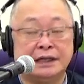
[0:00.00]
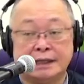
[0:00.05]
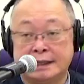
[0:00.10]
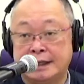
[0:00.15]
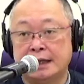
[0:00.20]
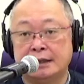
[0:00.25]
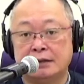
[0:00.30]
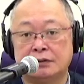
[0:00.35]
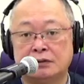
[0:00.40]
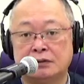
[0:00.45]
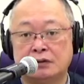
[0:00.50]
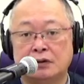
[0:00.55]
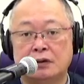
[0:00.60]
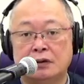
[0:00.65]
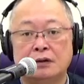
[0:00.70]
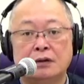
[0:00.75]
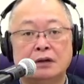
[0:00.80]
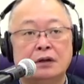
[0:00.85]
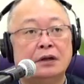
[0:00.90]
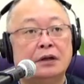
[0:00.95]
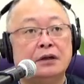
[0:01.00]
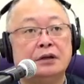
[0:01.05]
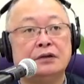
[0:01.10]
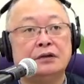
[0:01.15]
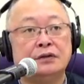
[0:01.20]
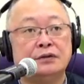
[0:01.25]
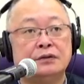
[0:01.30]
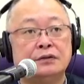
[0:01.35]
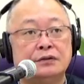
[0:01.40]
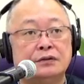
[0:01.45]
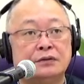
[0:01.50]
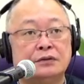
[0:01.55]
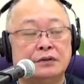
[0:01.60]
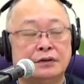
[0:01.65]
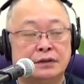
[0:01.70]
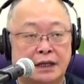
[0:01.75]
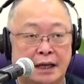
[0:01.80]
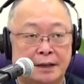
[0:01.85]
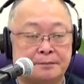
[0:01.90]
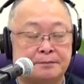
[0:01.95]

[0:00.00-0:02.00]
いかんというので、